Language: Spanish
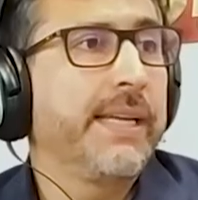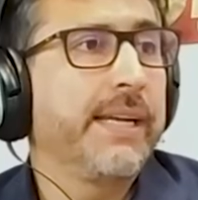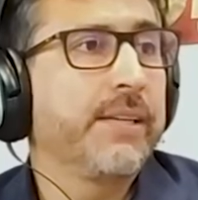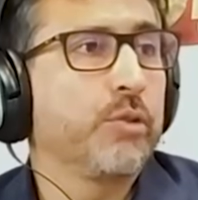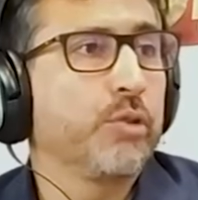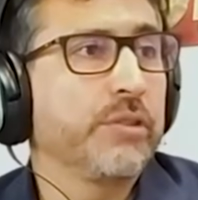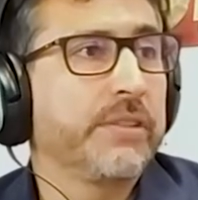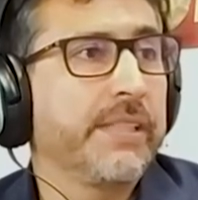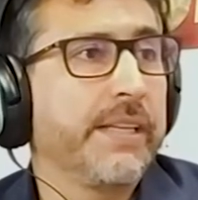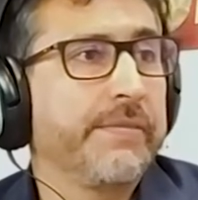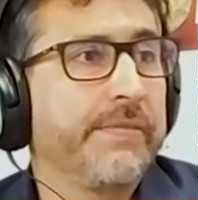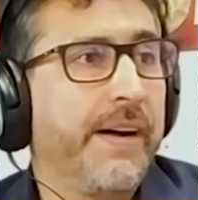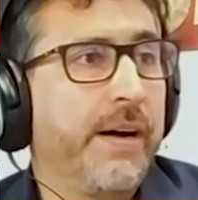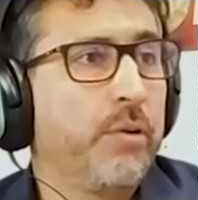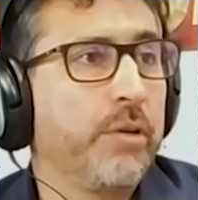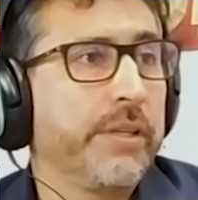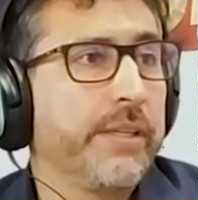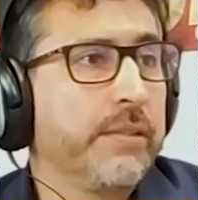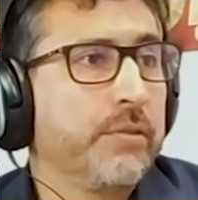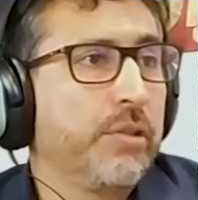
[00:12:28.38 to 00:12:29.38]
de
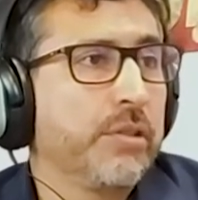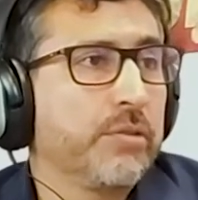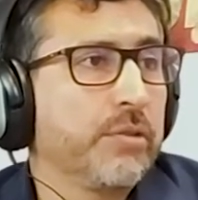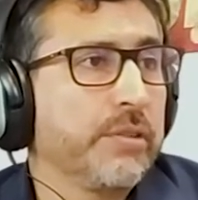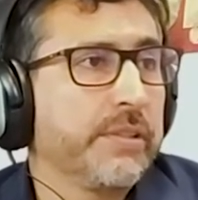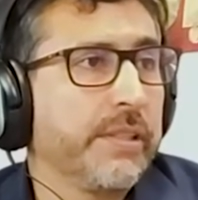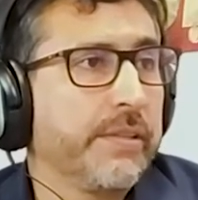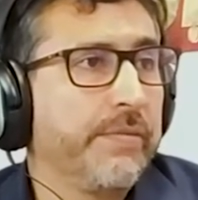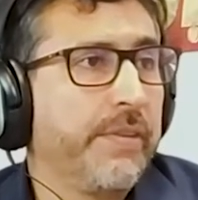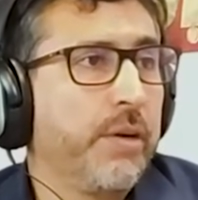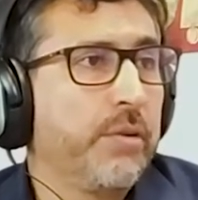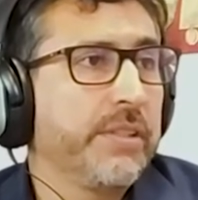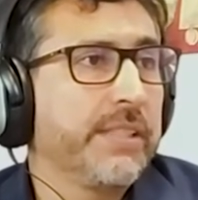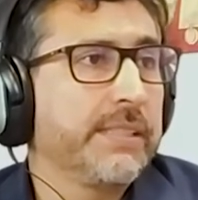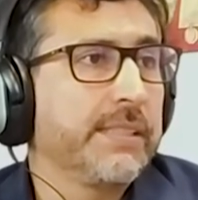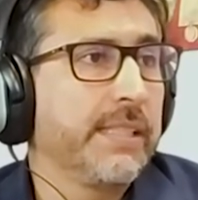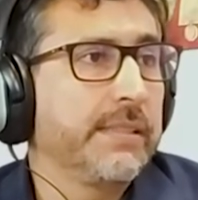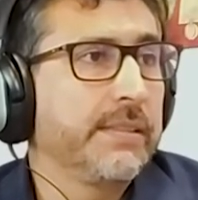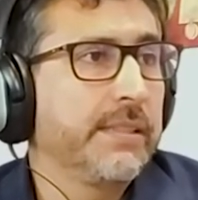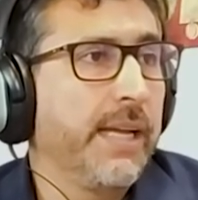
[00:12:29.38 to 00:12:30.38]
conservadores, ¿no? El conservador
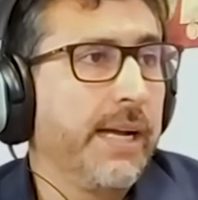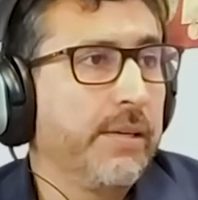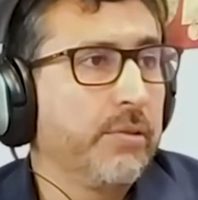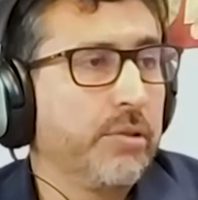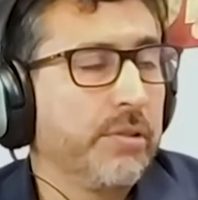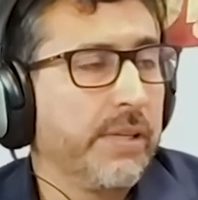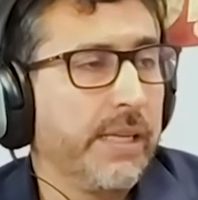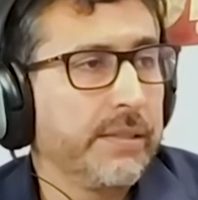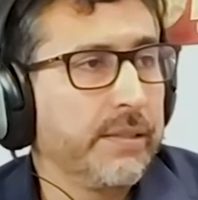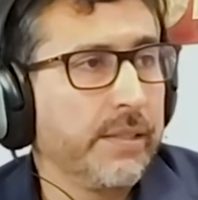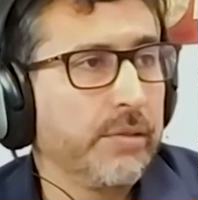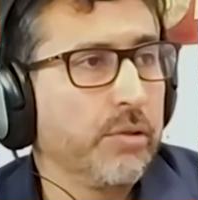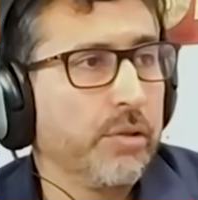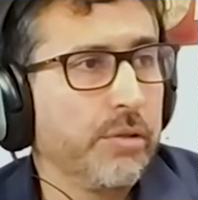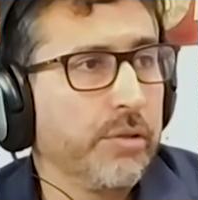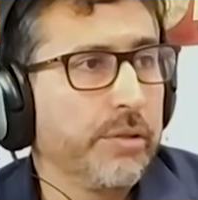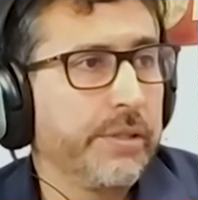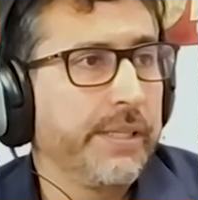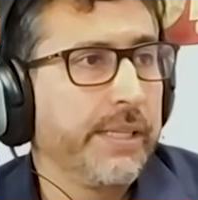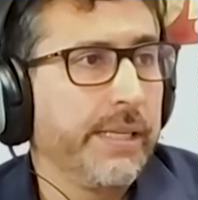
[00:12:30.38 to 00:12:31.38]
de Santiago, la
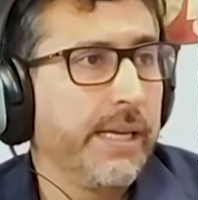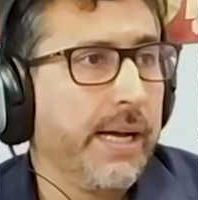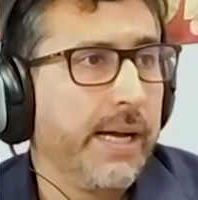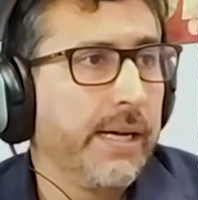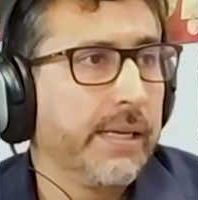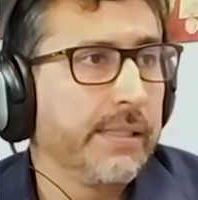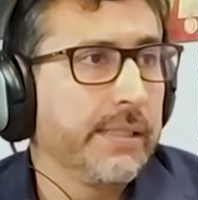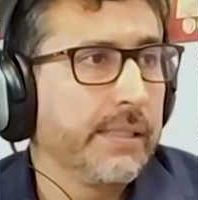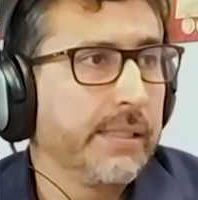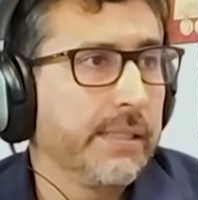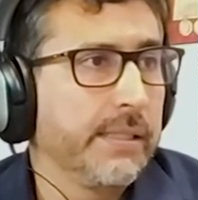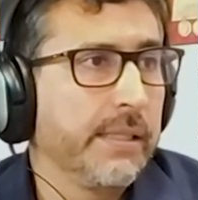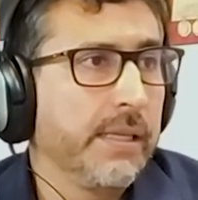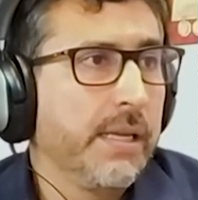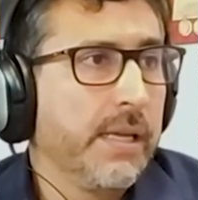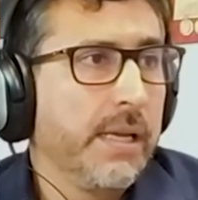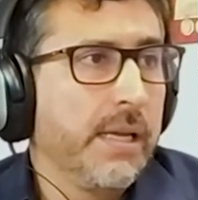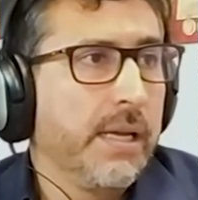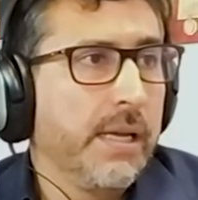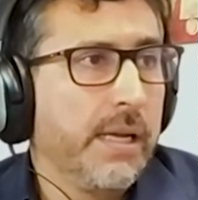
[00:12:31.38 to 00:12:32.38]
tecnología... Eh,
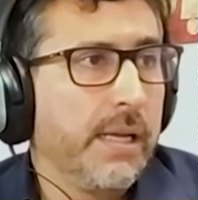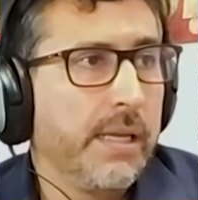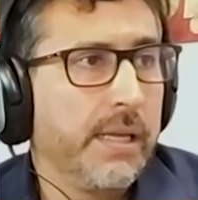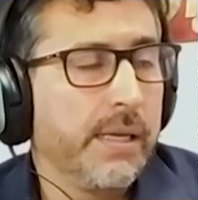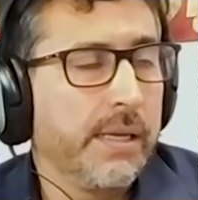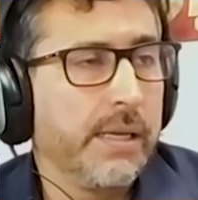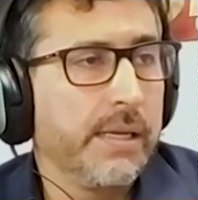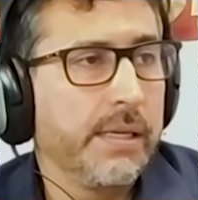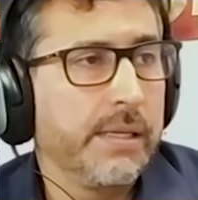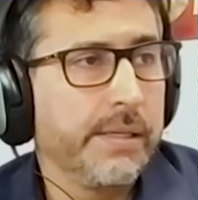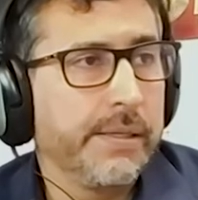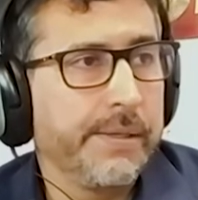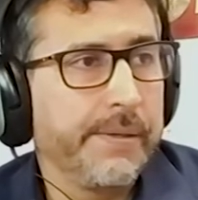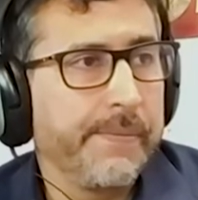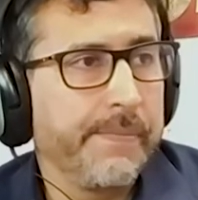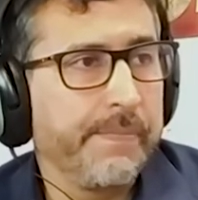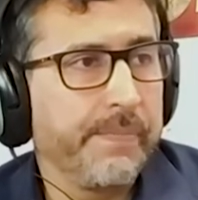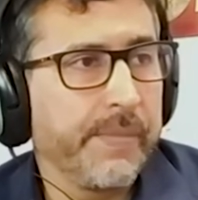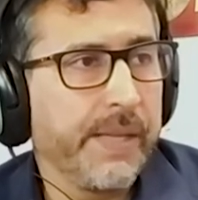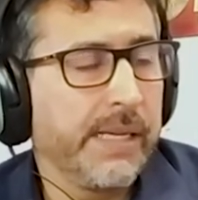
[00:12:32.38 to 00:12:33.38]

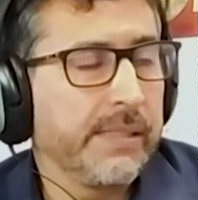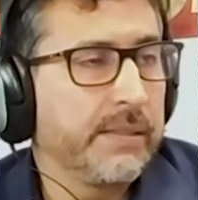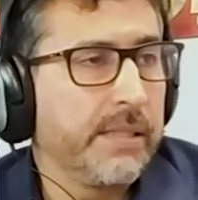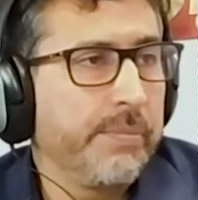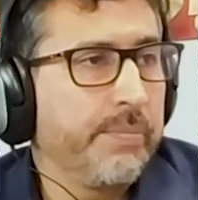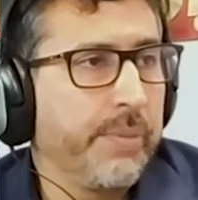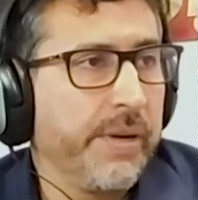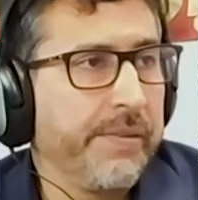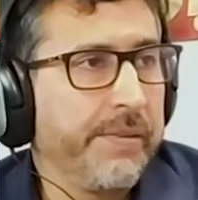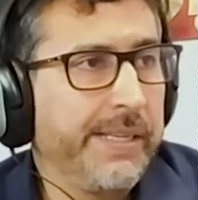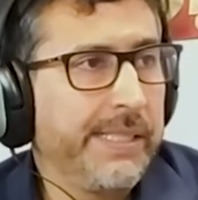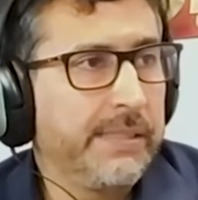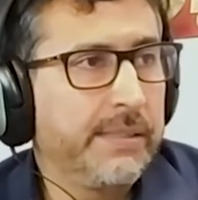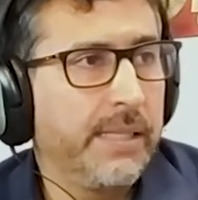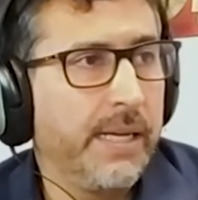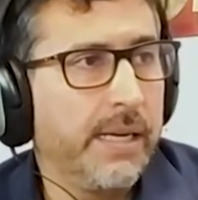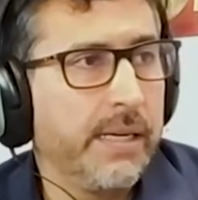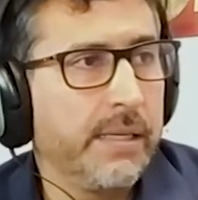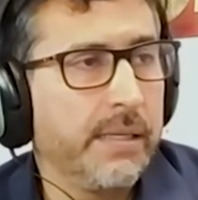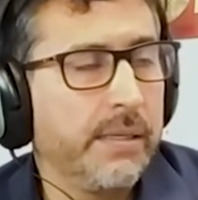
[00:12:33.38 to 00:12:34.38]
eh, a simple
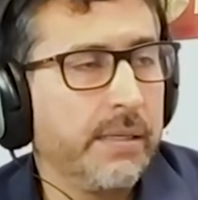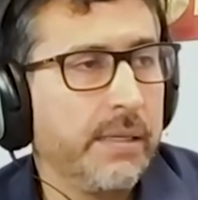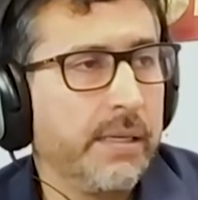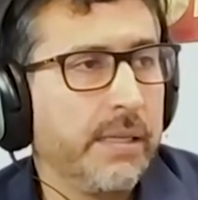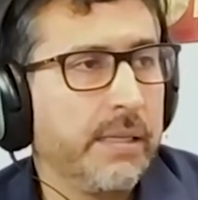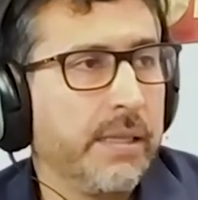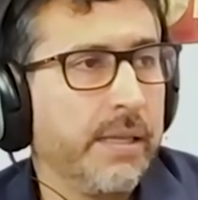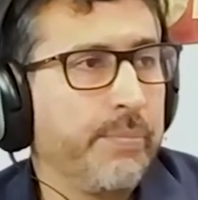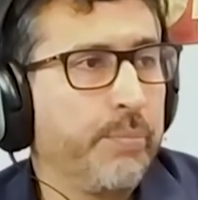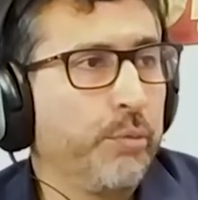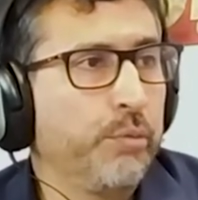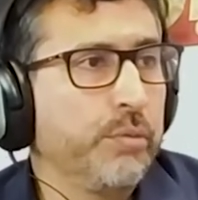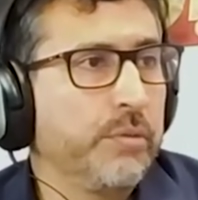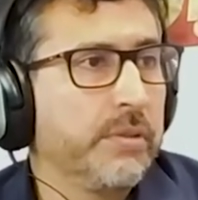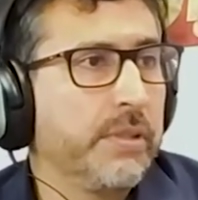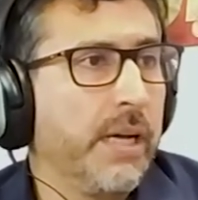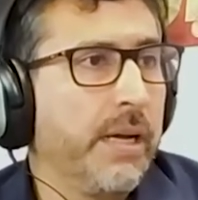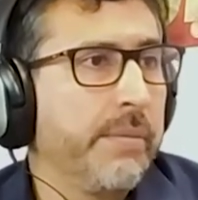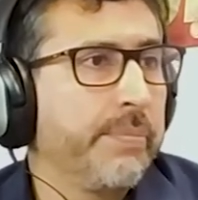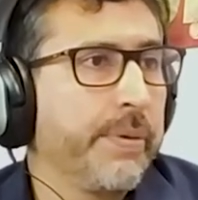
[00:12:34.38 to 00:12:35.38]
vista eh, es, de
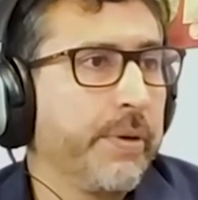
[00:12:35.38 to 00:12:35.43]
punta,